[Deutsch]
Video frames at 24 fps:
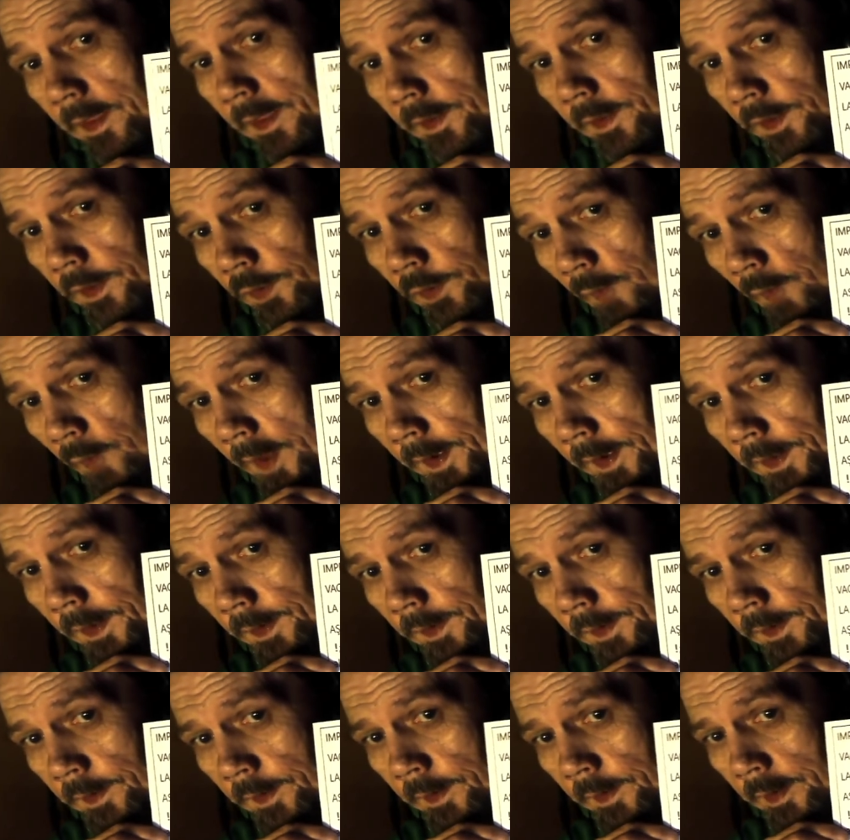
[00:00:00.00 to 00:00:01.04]
Ich werde
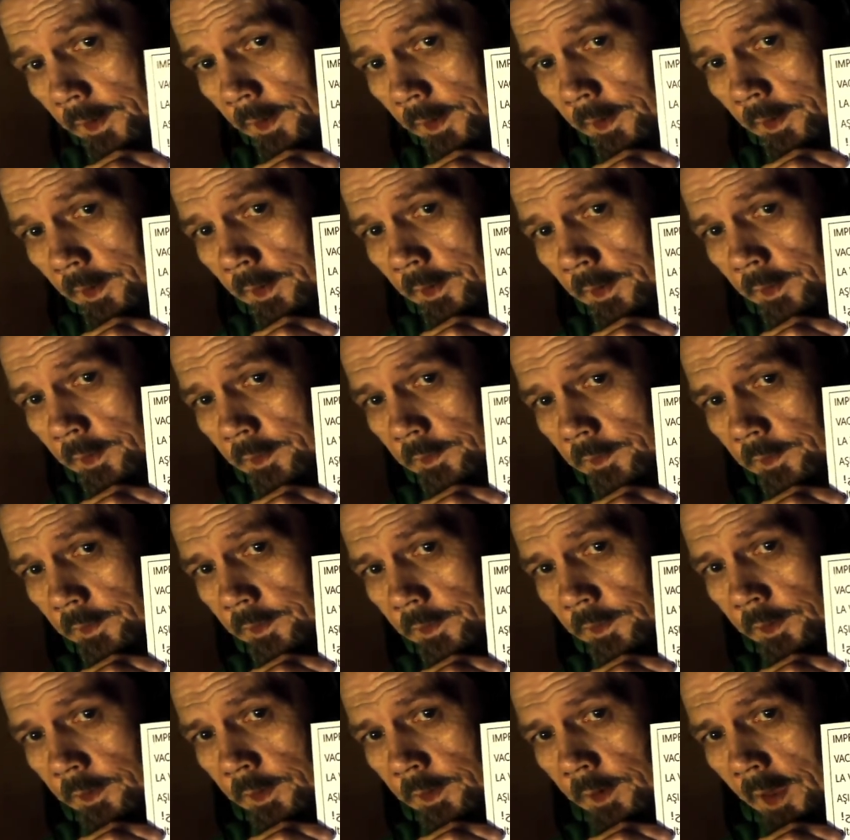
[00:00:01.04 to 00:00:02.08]
ihn äh,
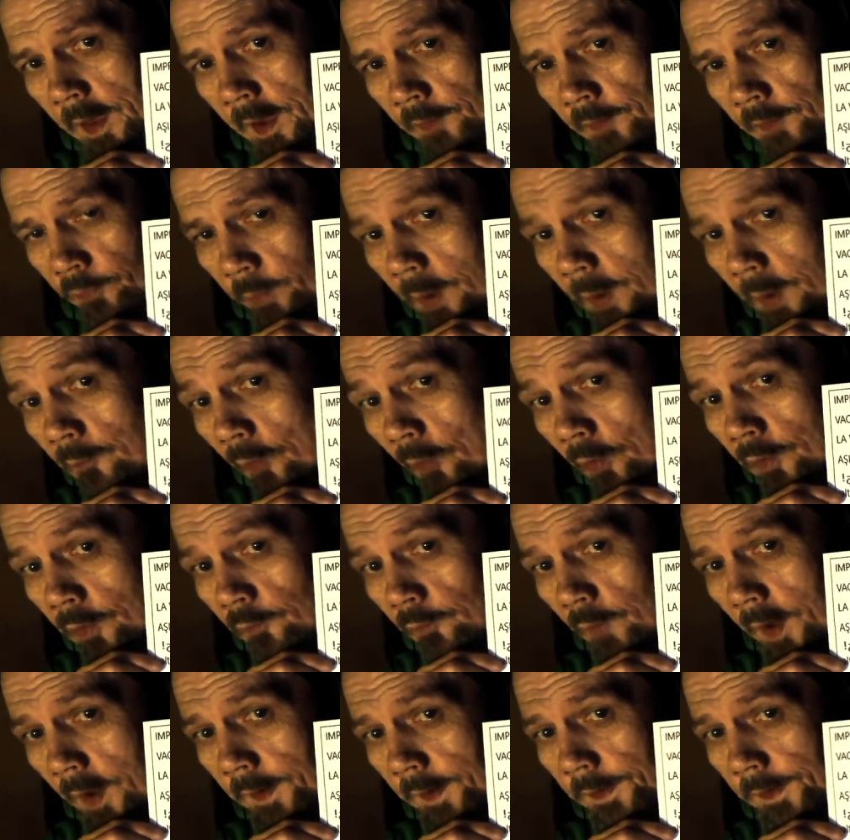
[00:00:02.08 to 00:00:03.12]
in ein, zwei Wochen
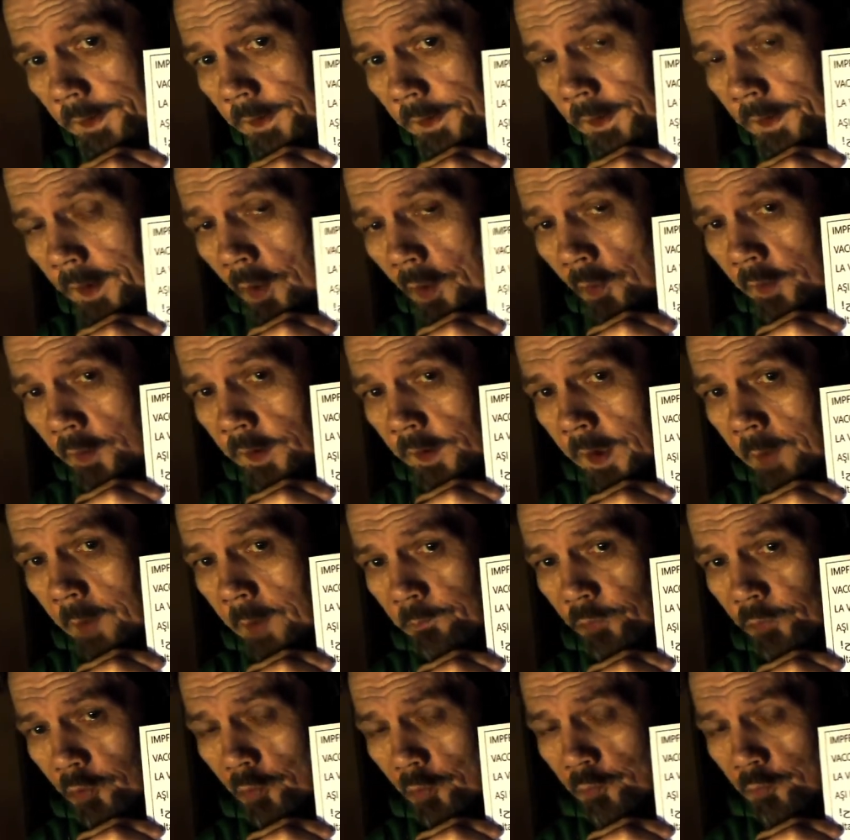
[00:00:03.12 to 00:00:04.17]
werde ich ihn auch in
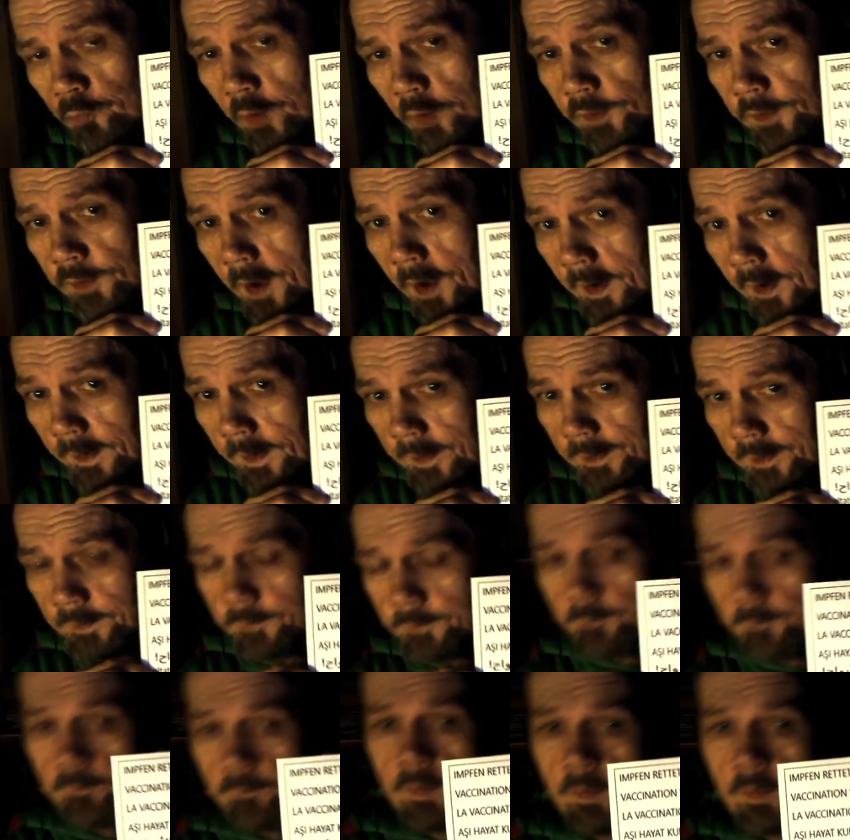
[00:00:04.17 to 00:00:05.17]
Hemshof verteilen.